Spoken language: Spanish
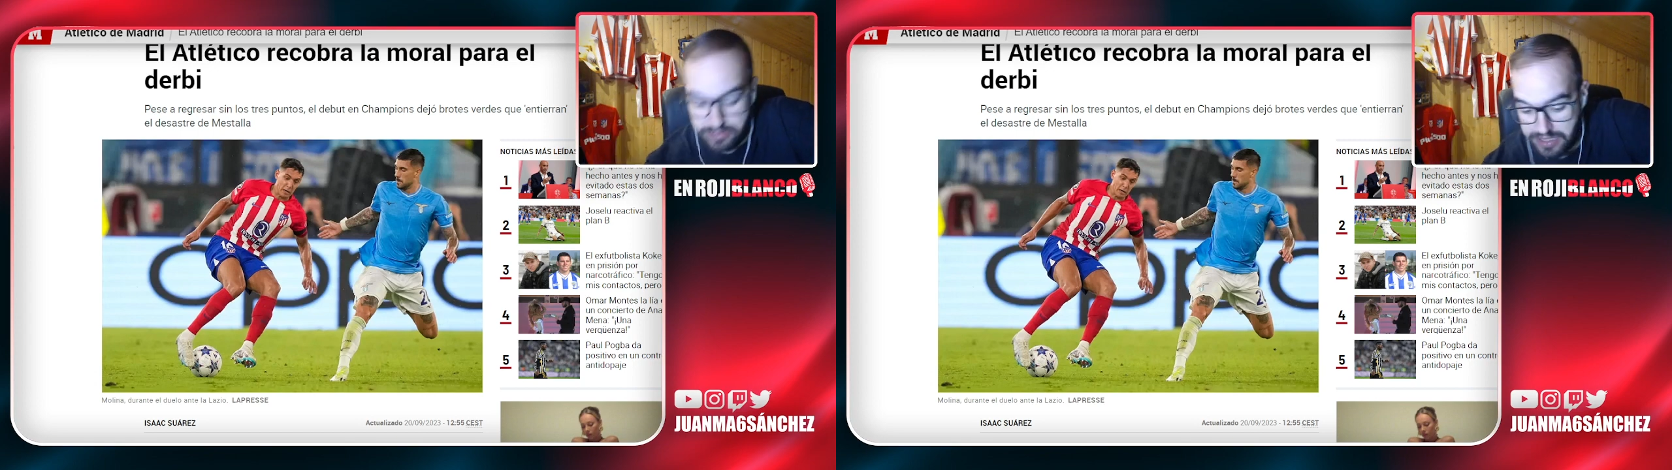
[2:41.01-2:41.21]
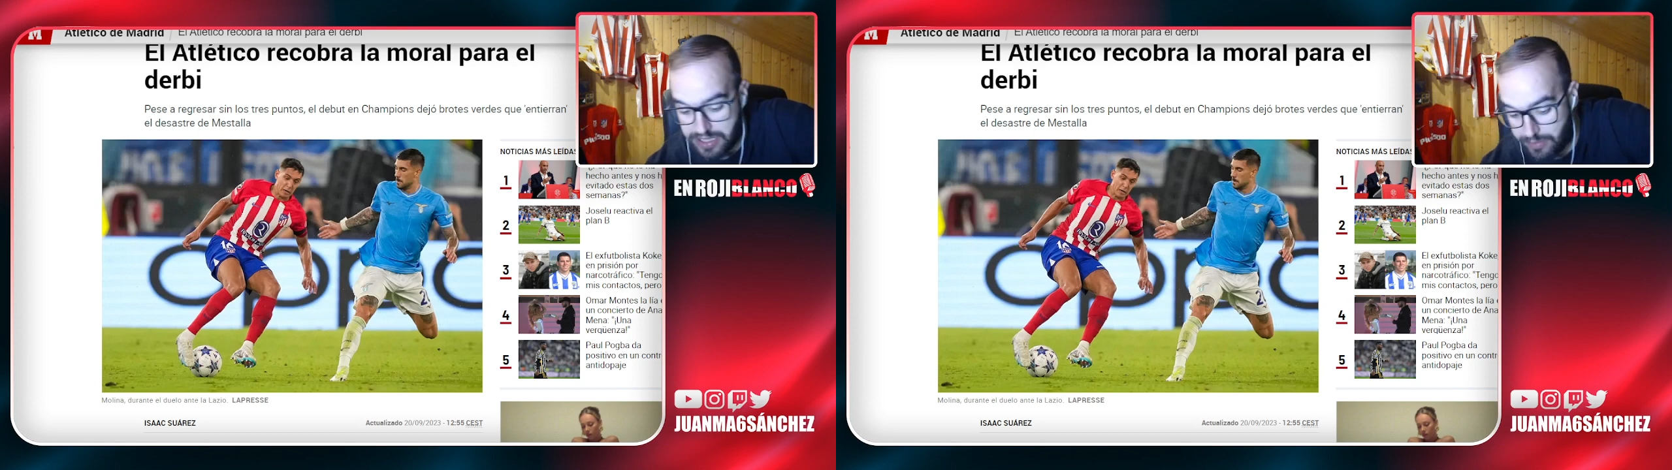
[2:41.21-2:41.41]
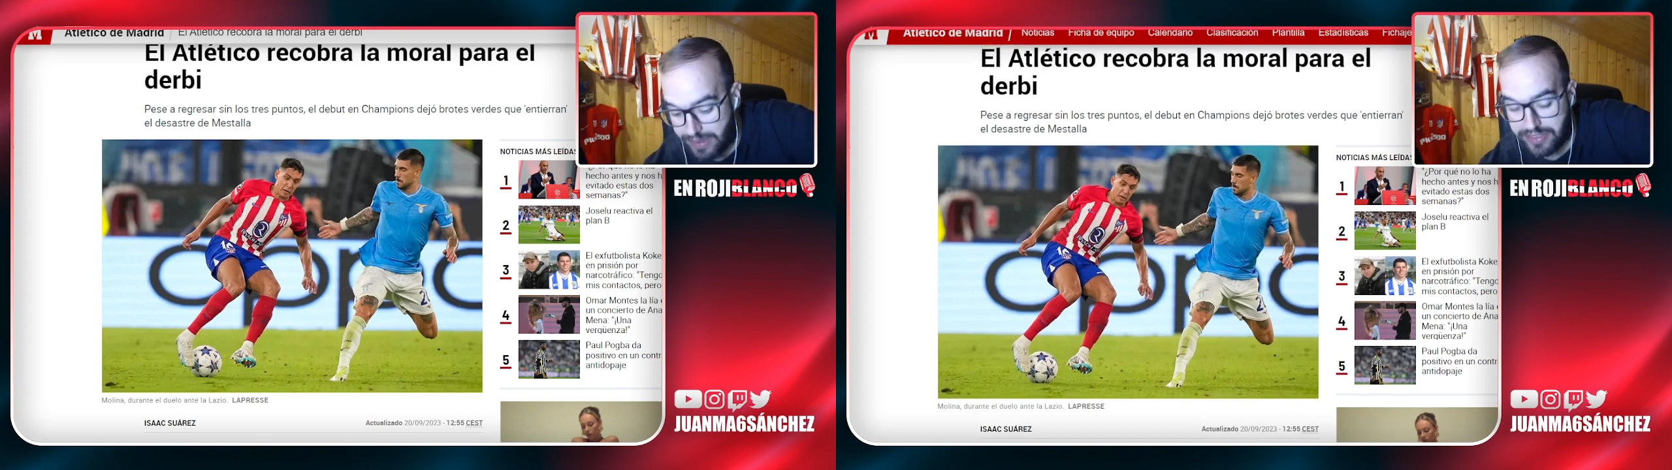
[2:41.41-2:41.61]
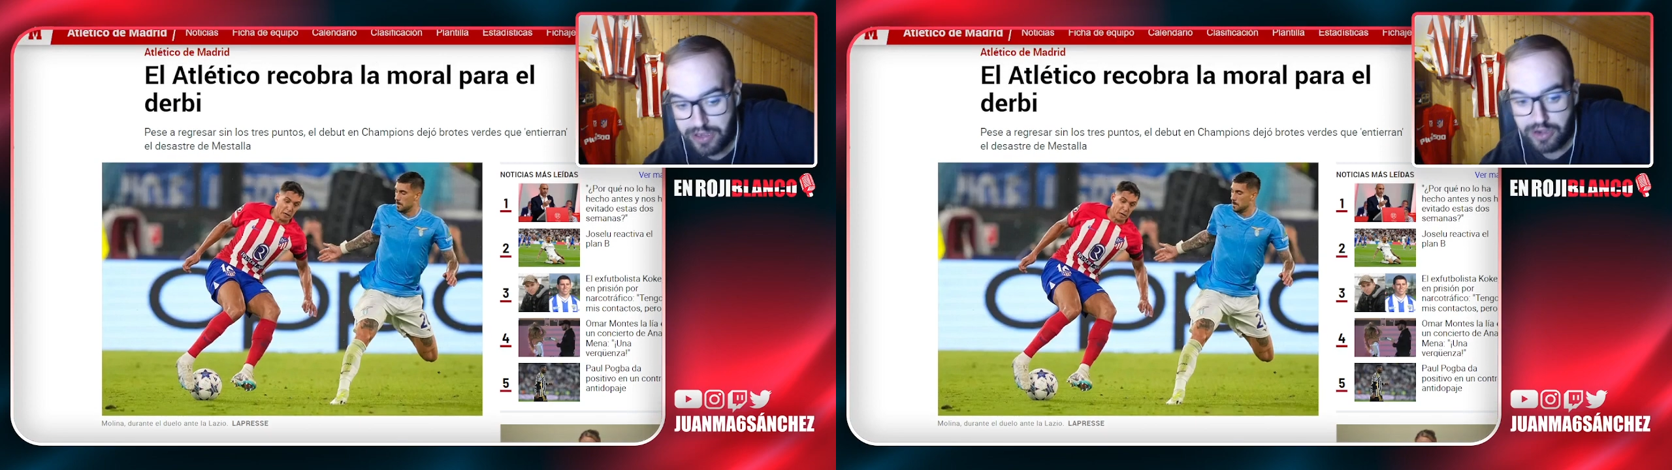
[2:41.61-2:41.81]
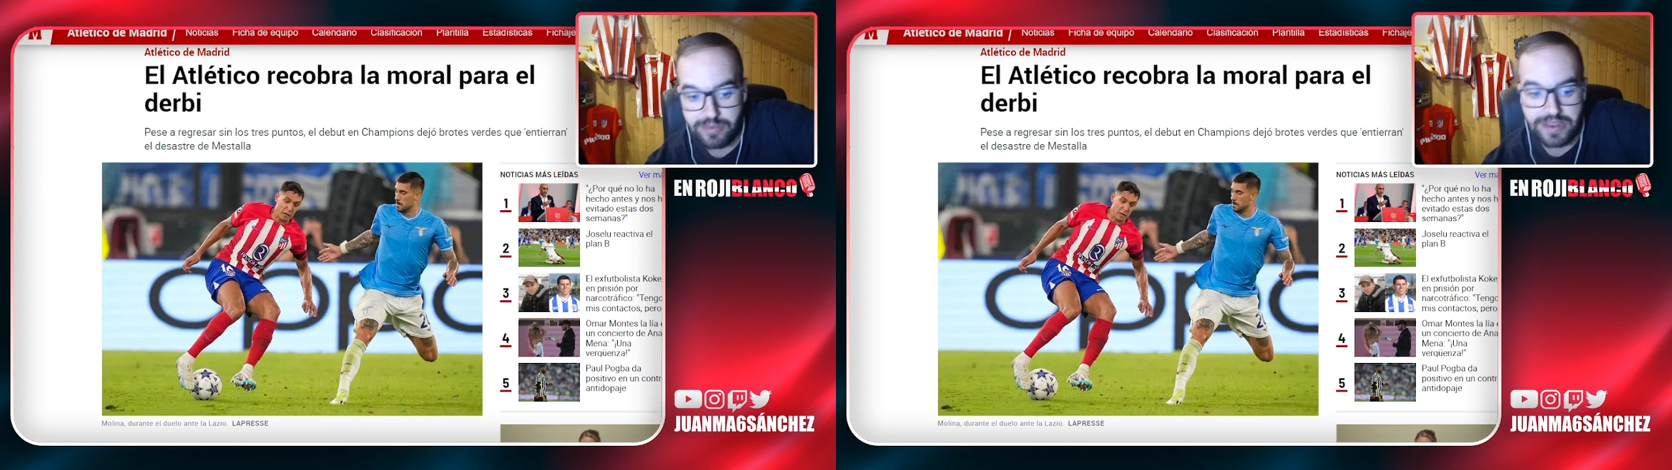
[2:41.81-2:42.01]
Lino me
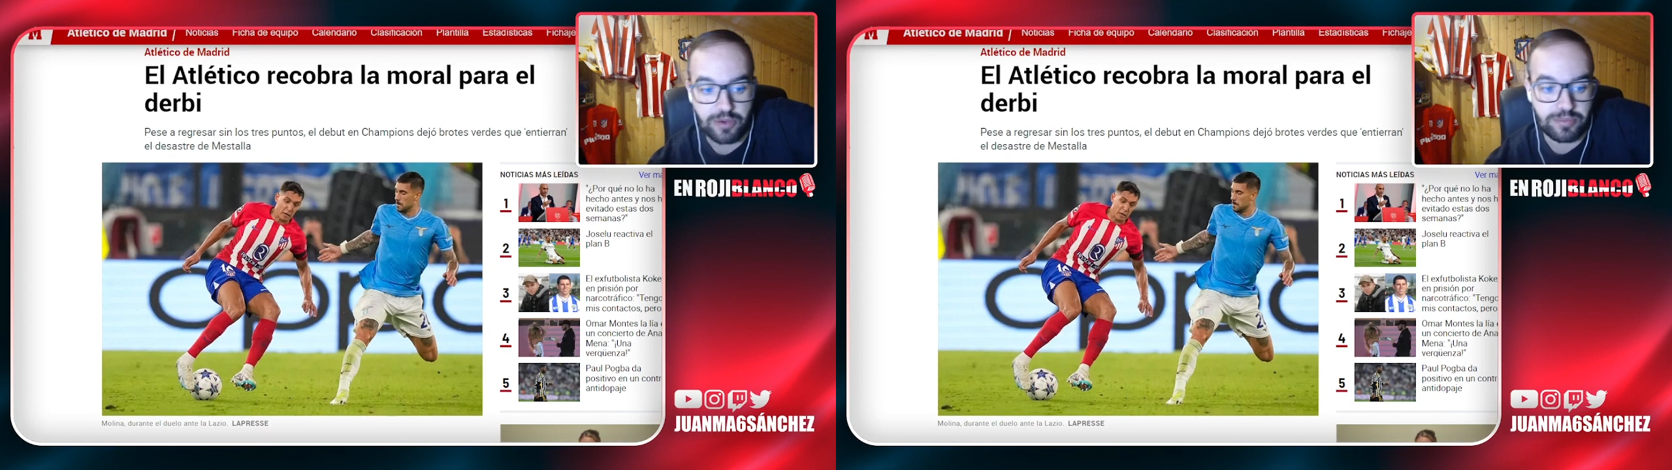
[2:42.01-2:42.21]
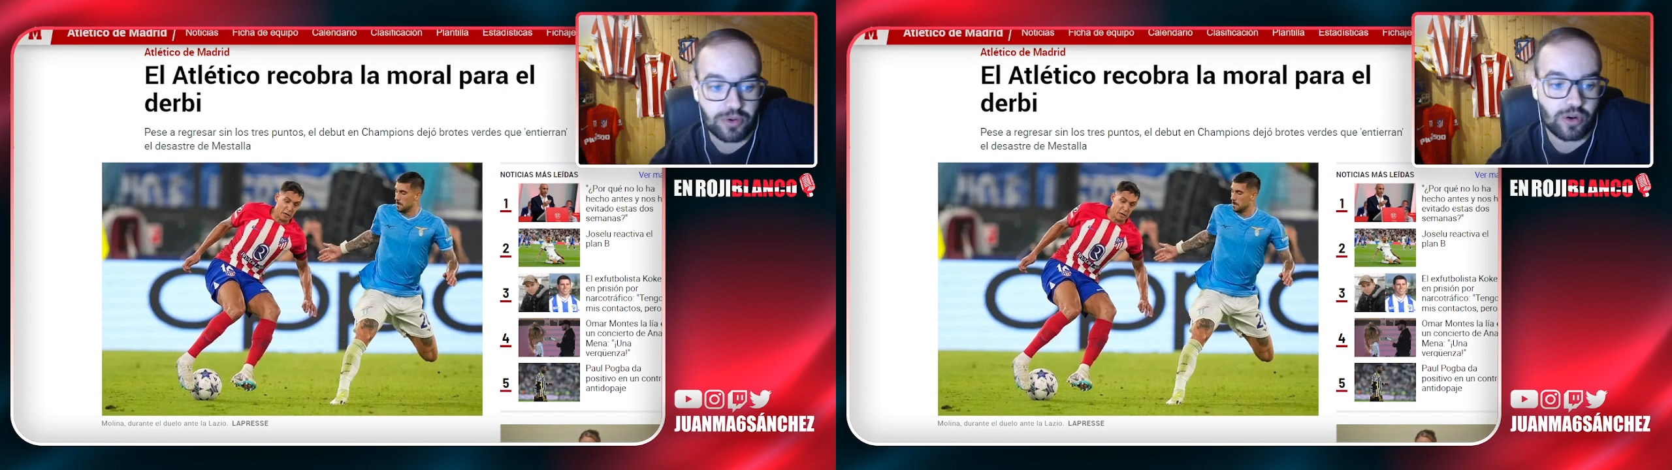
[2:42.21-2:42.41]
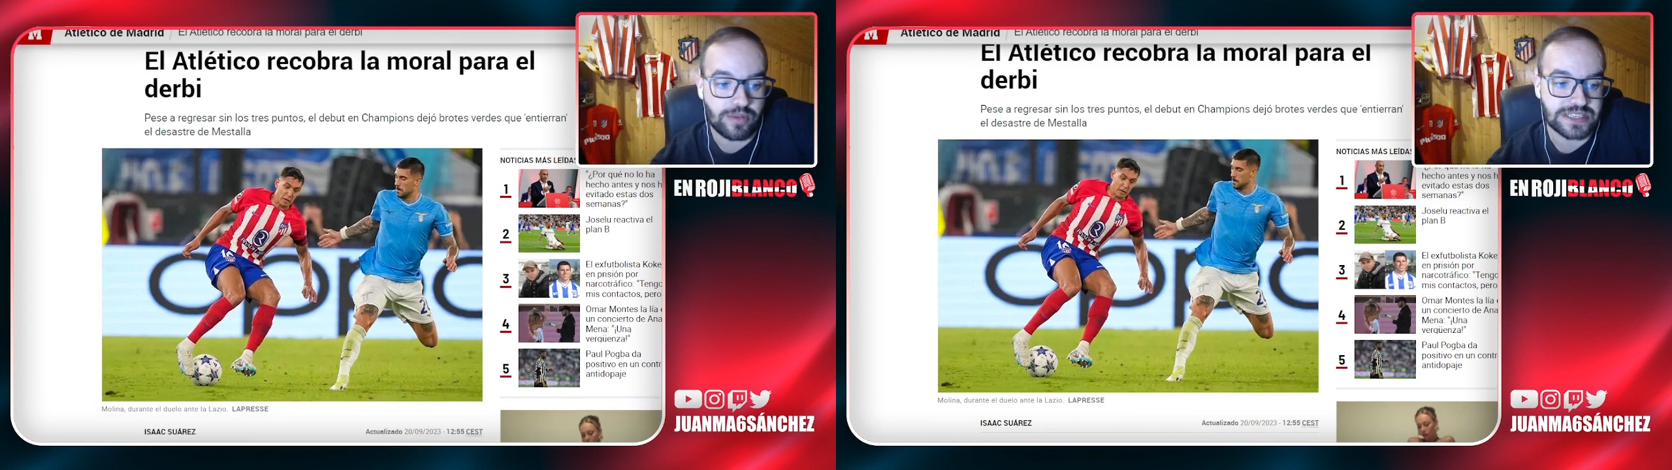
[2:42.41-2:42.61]
hace olvidar un poco lo de